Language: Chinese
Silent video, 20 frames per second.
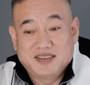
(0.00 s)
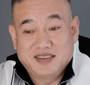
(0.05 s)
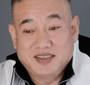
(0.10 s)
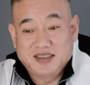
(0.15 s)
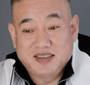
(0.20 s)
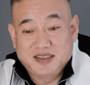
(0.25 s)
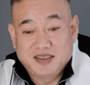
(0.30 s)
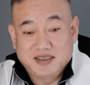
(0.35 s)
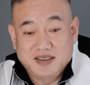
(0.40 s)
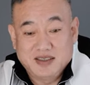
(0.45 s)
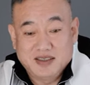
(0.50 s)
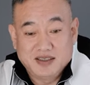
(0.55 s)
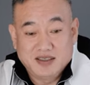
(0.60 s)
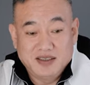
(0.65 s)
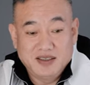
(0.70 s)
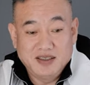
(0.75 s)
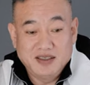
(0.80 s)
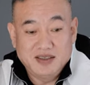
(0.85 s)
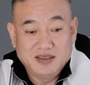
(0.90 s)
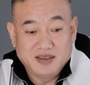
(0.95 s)
这个这个
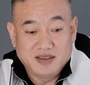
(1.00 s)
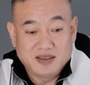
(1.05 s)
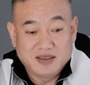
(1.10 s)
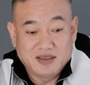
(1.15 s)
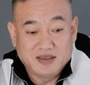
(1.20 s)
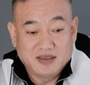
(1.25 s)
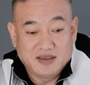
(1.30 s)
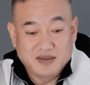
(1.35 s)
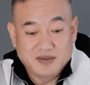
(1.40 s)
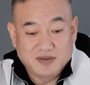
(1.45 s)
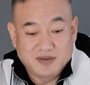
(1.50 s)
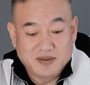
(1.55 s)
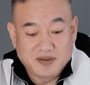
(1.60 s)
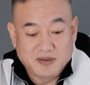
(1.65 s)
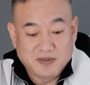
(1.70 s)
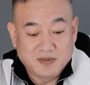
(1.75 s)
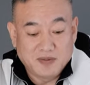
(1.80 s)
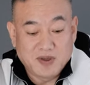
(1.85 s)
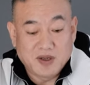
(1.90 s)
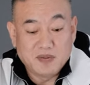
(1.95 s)
地呢，
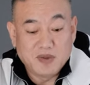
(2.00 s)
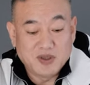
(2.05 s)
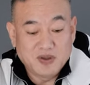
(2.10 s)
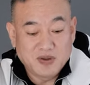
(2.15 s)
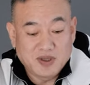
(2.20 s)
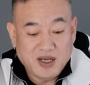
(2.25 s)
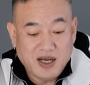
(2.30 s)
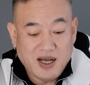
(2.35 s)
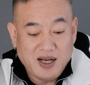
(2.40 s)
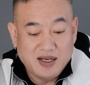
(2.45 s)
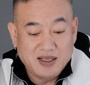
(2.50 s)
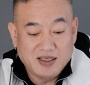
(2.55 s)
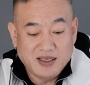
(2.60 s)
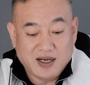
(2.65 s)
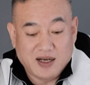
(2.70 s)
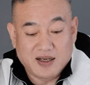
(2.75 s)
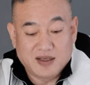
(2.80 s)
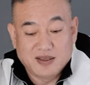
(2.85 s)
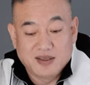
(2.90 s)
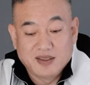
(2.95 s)
呃，我们就看了一
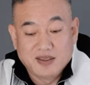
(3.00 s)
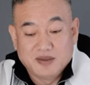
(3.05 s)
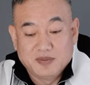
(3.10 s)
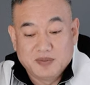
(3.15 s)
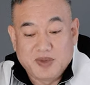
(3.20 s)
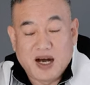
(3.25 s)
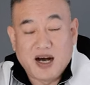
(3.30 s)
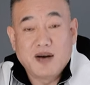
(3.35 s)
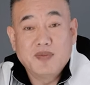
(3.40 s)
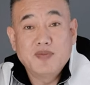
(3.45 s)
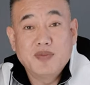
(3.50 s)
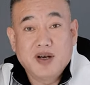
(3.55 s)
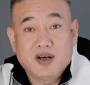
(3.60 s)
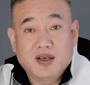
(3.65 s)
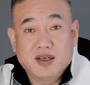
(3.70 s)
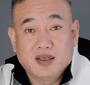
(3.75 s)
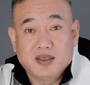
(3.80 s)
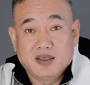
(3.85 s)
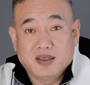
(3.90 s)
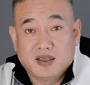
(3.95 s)
下旁
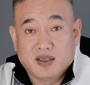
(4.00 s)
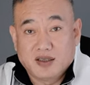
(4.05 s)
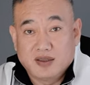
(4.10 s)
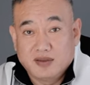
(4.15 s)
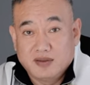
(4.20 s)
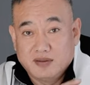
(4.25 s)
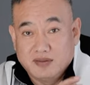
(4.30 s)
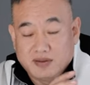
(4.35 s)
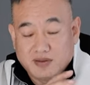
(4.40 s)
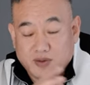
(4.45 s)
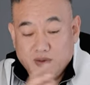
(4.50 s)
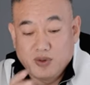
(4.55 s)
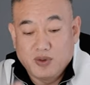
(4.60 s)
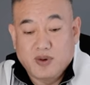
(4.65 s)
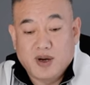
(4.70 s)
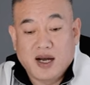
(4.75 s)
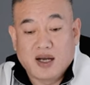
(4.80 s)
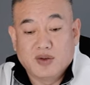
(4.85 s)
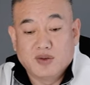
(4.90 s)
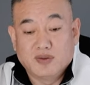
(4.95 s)
边的一个规
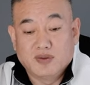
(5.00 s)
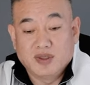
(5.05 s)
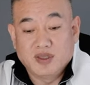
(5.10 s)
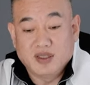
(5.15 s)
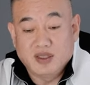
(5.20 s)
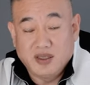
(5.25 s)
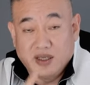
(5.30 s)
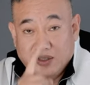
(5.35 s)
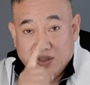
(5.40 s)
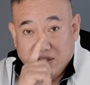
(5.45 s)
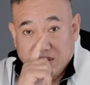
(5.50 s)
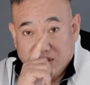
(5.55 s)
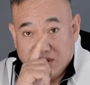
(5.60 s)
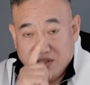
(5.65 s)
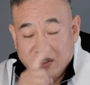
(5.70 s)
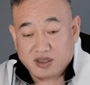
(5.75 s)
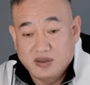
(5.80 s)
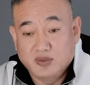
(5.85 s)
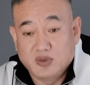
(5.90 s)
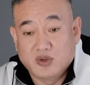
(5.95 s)
划用地，也是
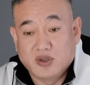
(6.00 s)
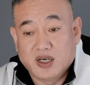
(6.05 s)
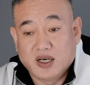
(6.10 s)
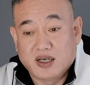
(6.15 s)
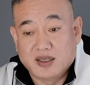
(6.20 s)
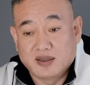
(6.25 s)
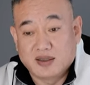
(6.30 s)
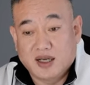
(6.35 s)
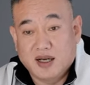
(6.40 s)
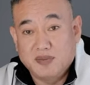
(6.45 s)
十英亩啊。